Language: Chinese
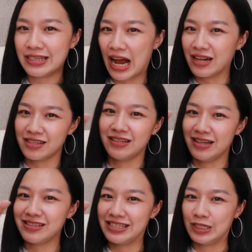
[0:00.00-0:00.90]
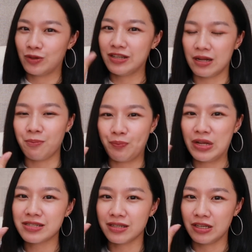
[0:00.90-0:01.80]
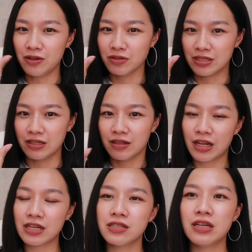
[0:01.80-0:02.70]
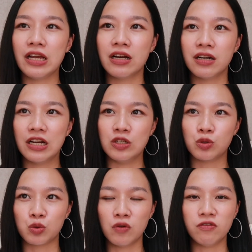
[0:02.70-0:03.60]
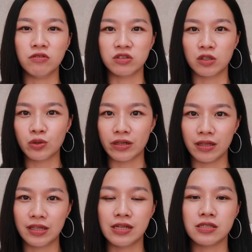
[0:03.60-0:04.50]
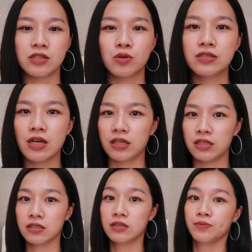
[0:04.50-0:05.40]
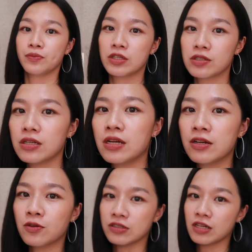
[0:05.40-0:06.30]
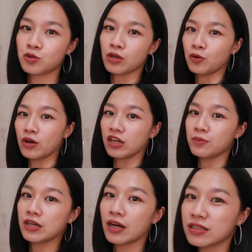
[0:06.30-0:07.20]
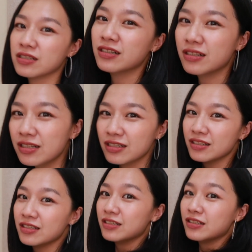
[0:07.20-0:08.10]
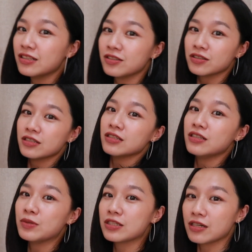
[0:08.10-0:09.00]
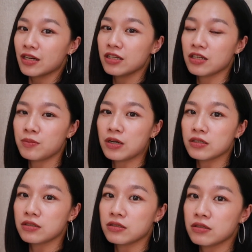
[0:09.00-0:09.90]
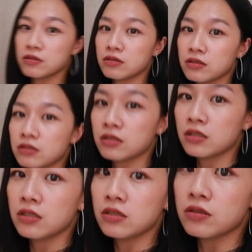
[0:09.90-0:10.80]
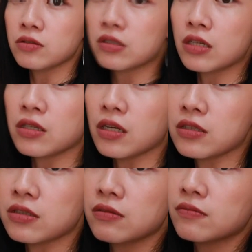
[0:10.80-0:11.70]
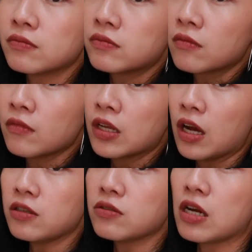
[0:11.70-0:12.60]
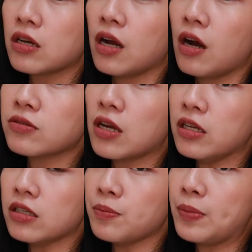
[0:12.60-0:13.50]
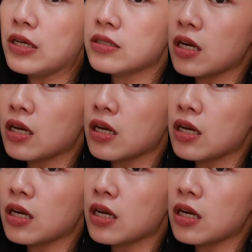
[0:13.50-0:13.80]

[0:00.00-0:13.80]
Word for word: 打着你的脊椎，让你逼着你用紧，它是一个很舒服柔软的垫子，就会让你的就是我这样转过来给你们看，会就是你们这样看得到吗？就是像这样子。它就这样靠在你的背